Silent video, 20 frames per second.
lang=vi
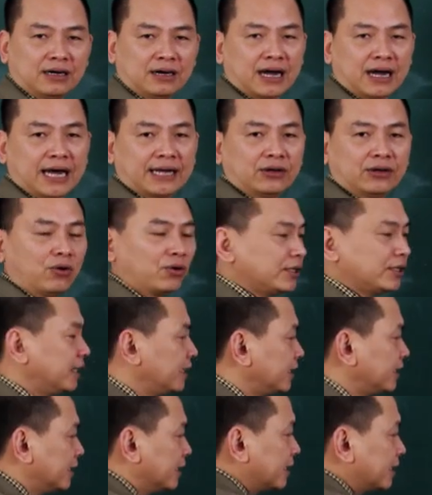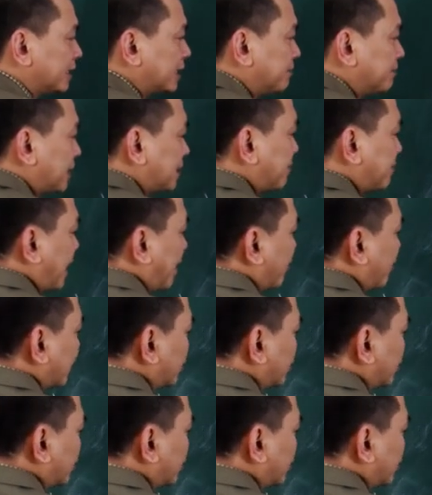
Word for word: ở Hà Nội đi thì mình bảo